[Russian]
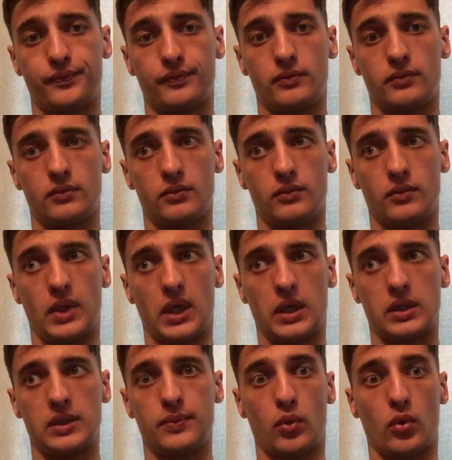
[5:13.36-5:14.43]

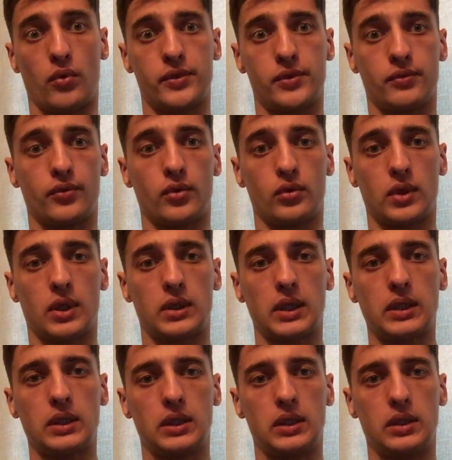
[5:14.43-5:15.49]
бегать по всему фронту
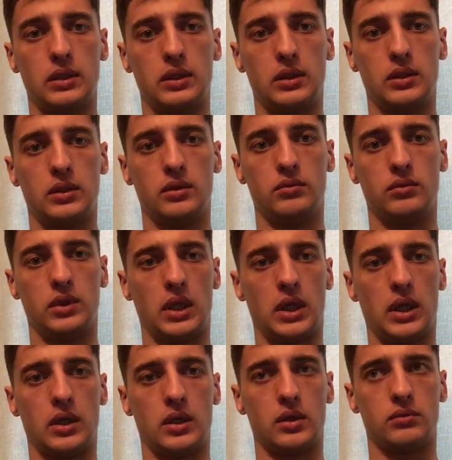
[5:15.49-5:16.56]
атаки и
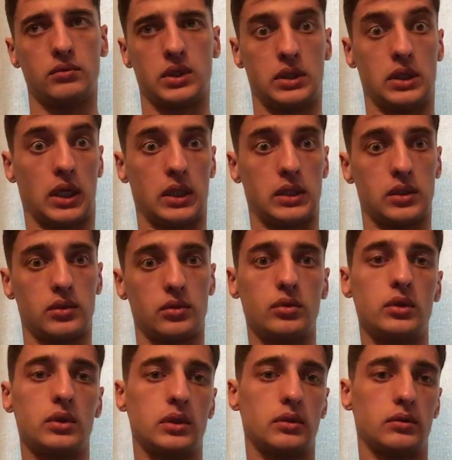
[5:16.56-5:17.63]
не задыхаться. То
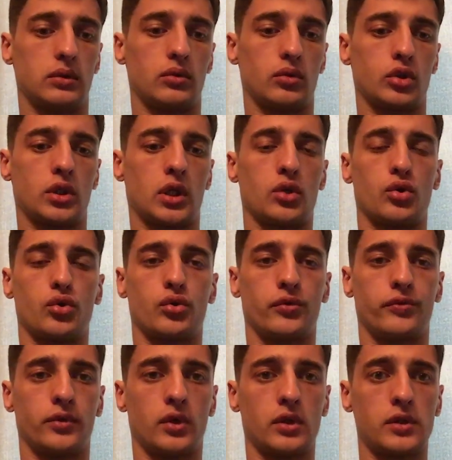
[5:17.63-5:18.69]
есть это очень хорошо, что
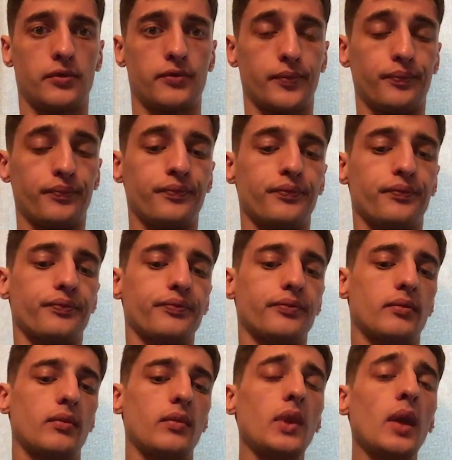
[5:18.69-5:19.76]
он вынослив.
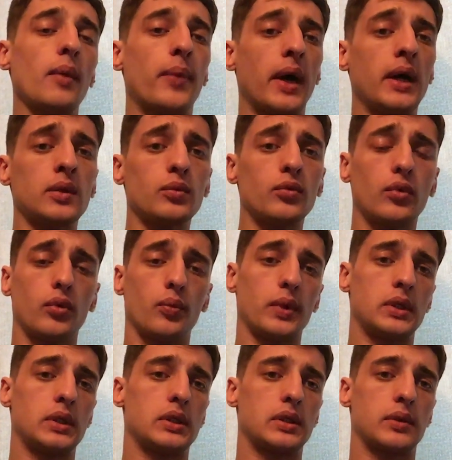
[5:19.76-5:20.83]
Поэтому
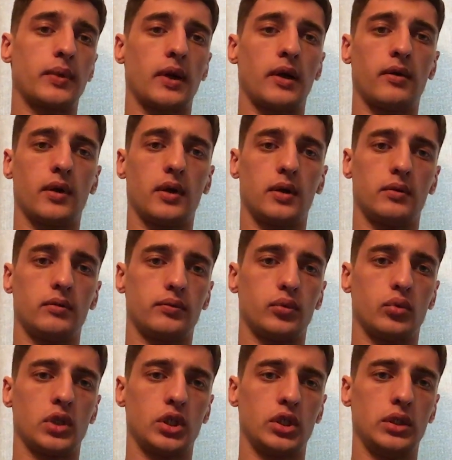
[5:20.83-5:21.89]
позиция правого
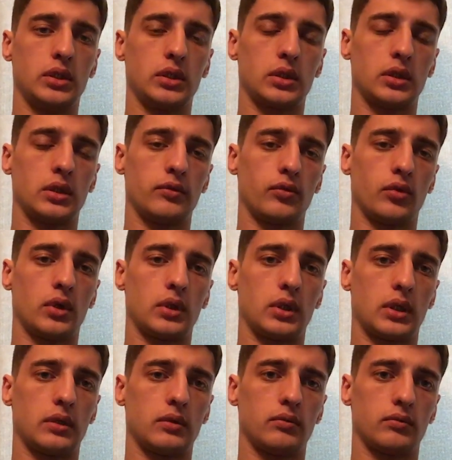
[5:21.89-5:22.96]
полузащитника для него
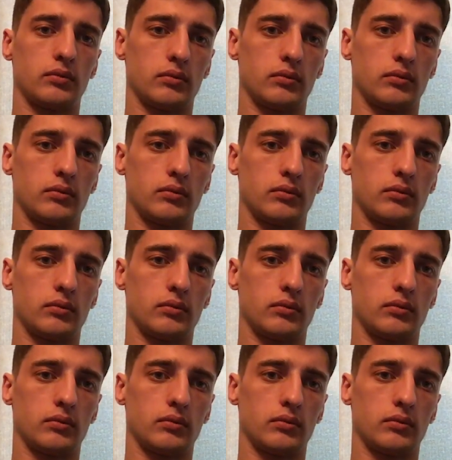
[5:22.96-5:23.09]
она